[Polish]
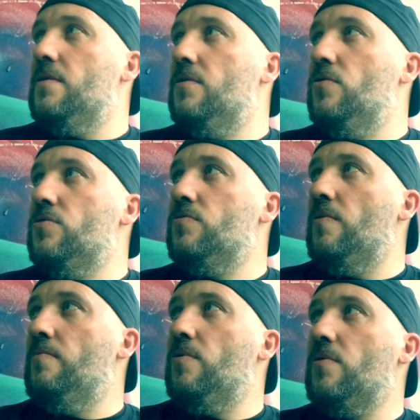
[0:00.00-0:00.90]
dość
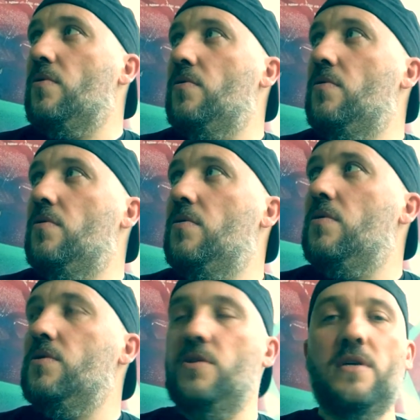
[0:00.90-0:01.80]
głęboko
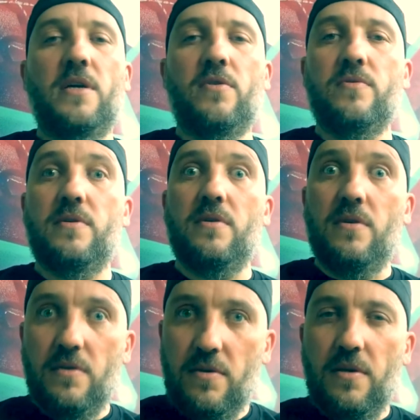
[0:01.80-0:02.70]
sięgającej
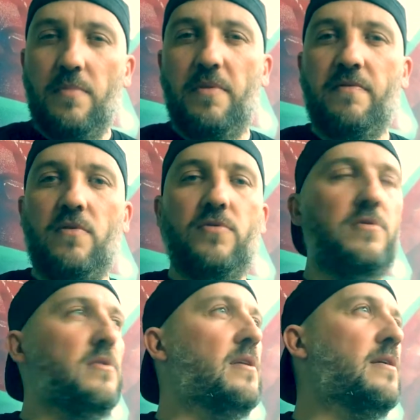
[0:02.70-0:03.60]

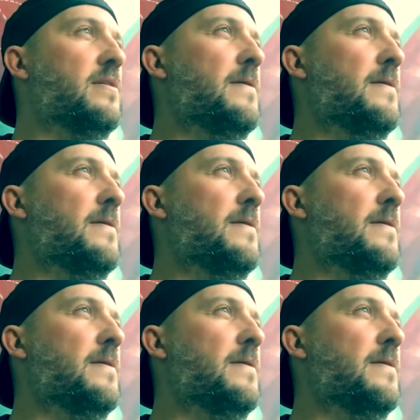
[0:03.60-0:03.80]
niepewności, tak?